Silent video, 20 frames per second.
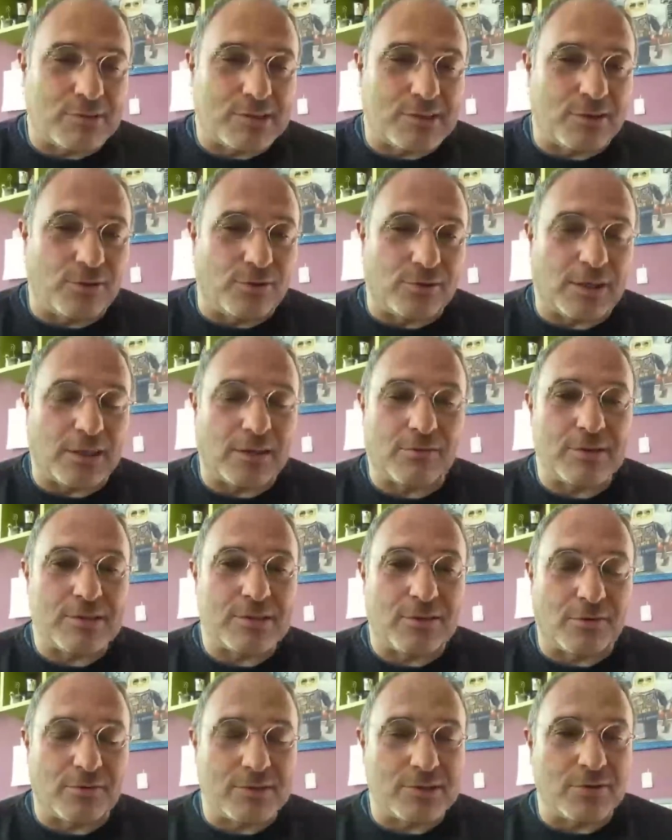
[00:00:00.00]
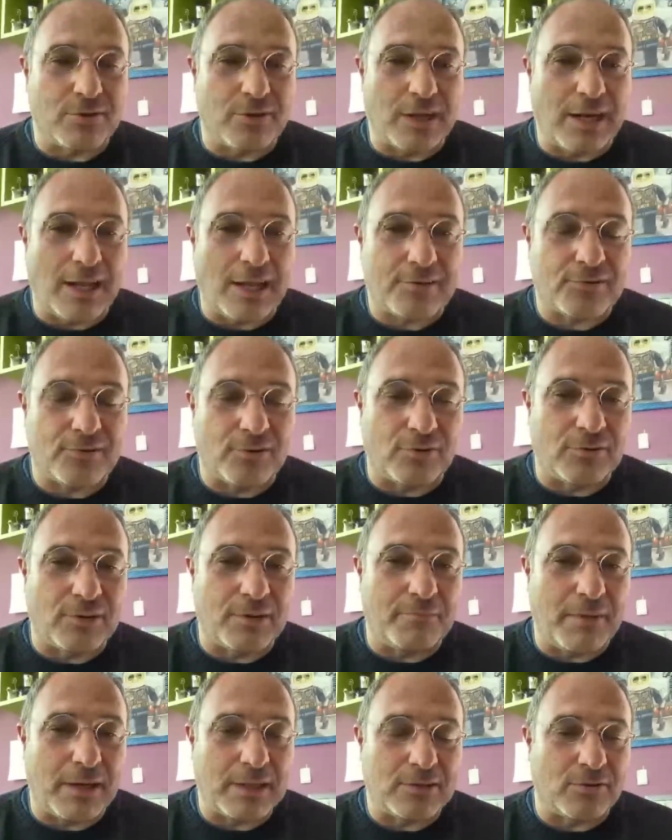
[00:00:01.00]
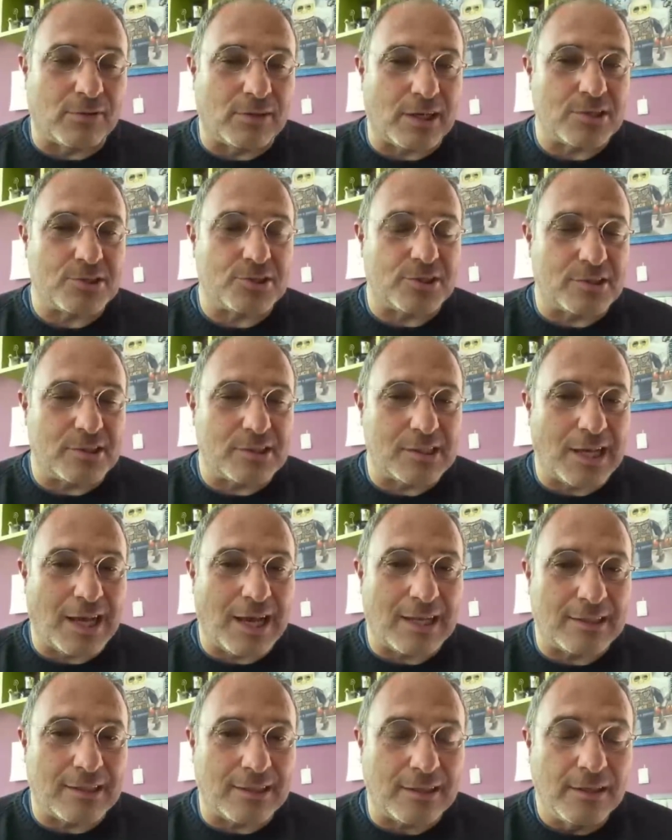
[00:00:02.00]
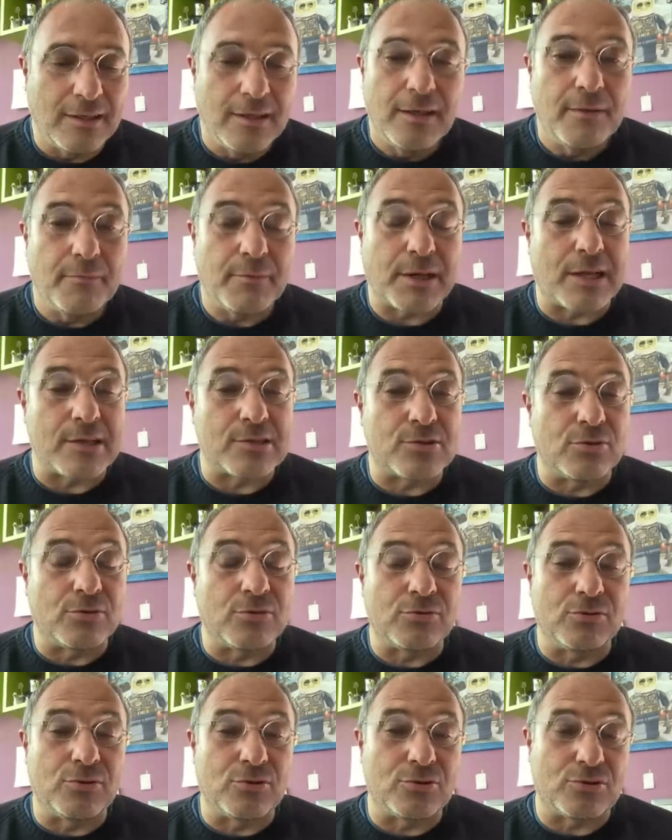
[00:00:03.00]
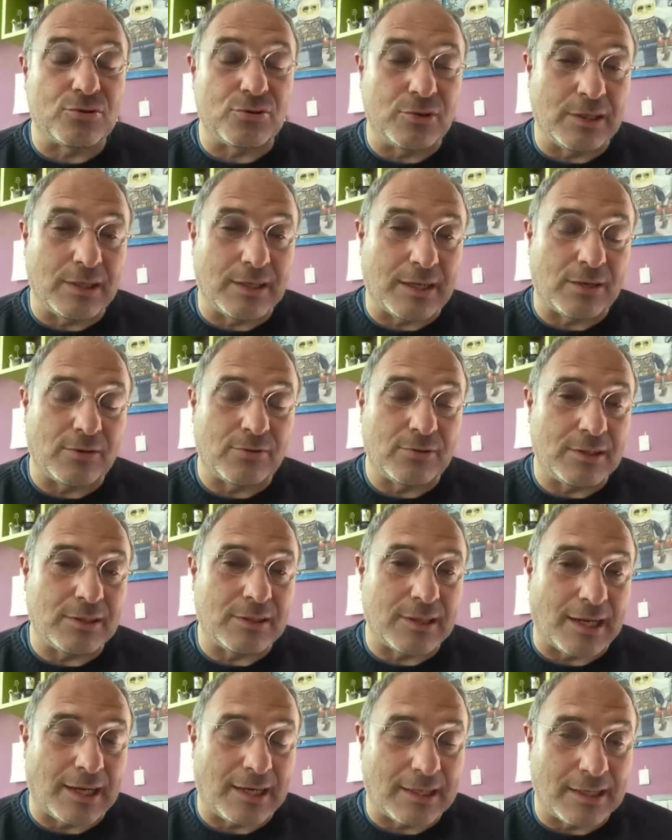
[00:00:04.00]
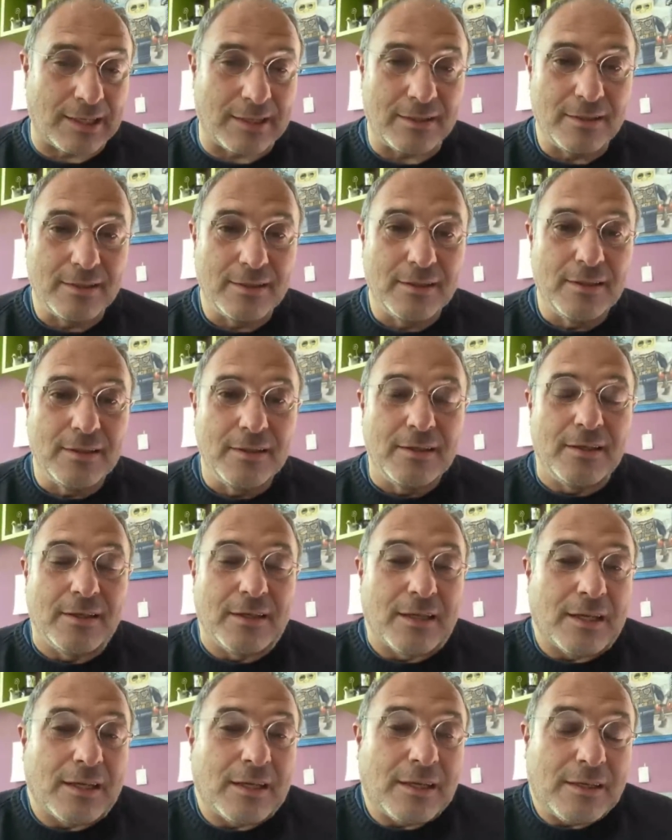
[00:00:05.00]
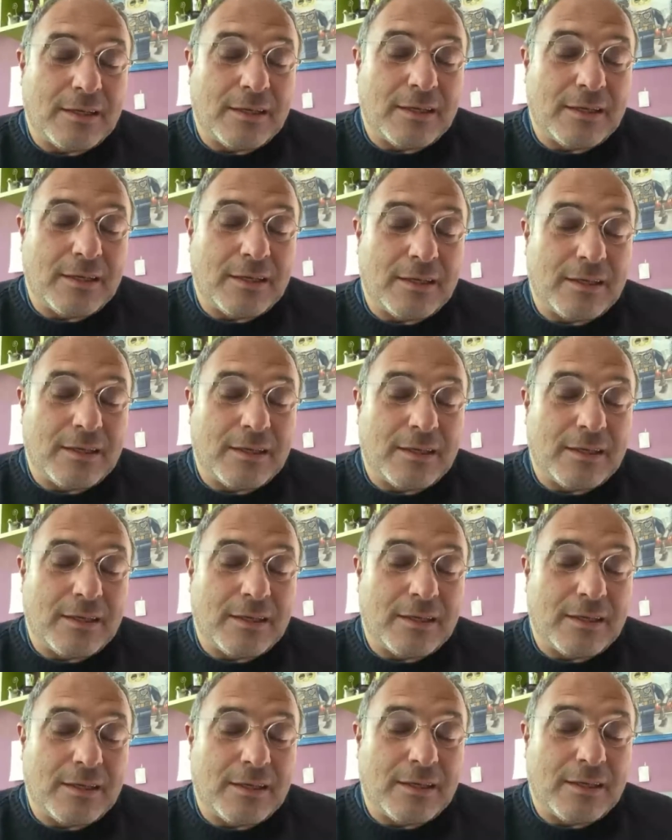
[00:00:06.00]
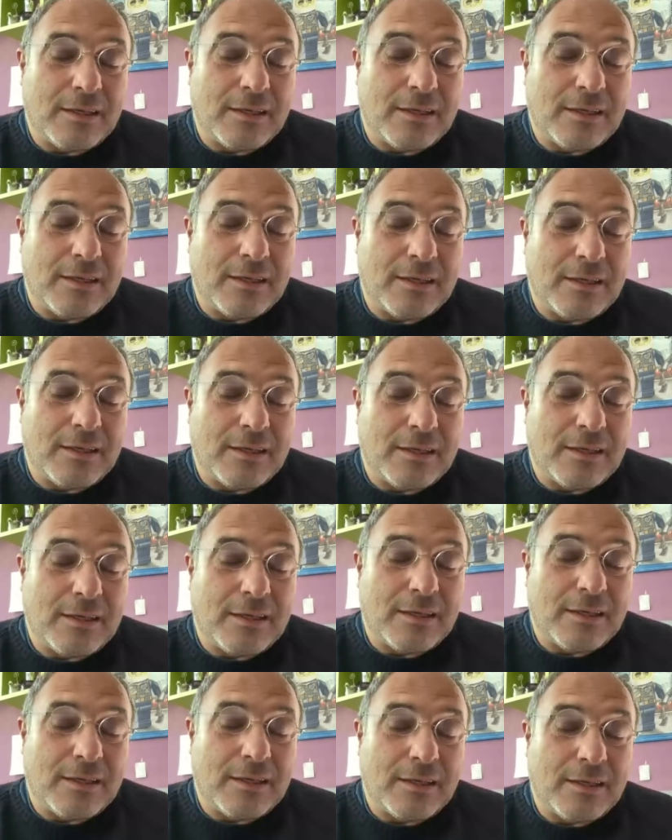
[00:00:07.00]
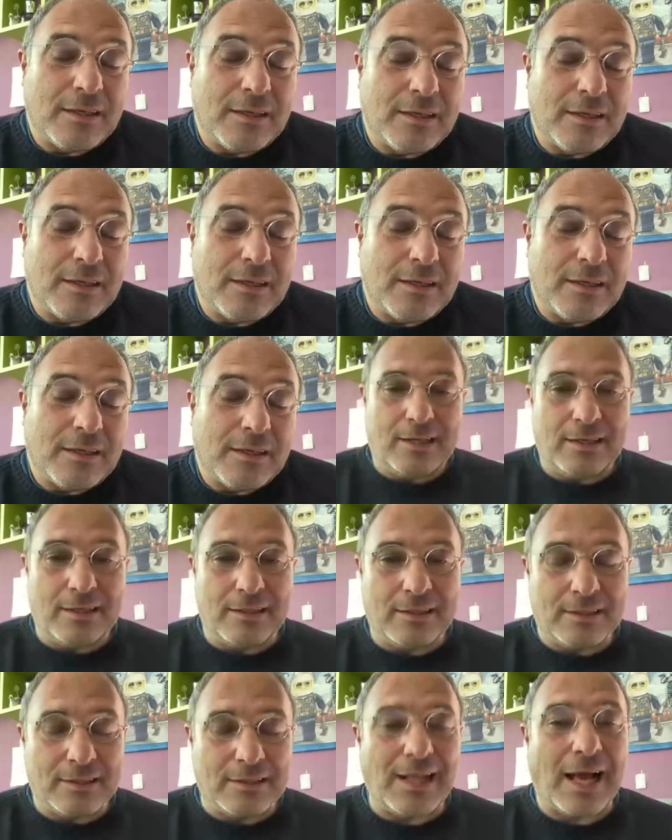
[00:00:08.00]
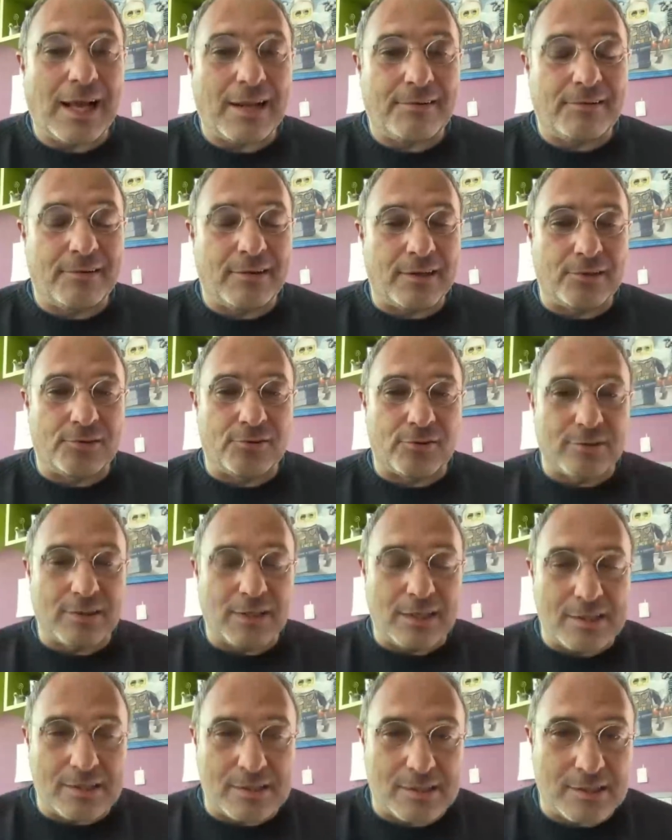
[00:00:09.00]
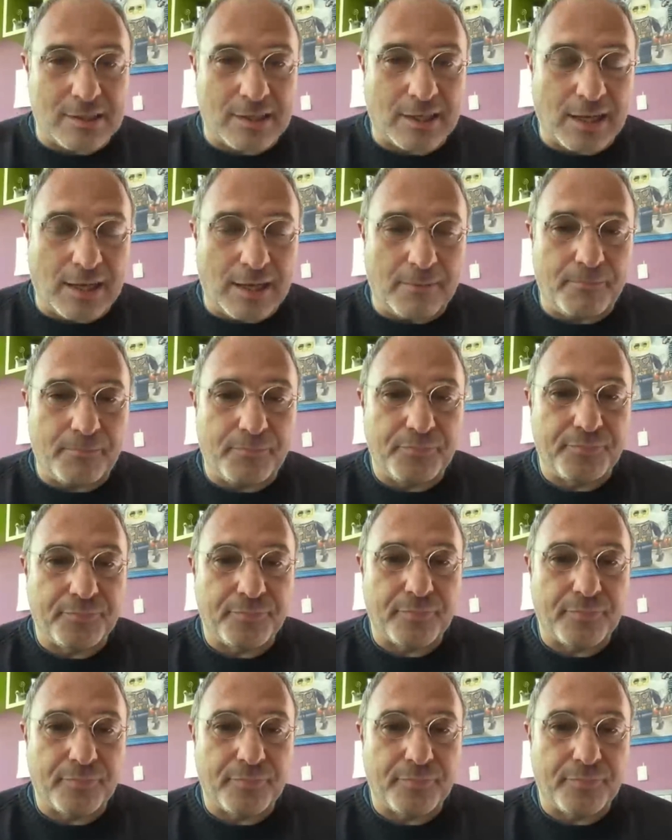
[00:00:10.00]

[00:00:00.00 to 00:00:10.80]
questione, questa è una questione che lascio a un dibattito tra scienziati perché sono, non sono in grado di entrare eh, io quello su cui sono in entrare è l'indagine giornalistica,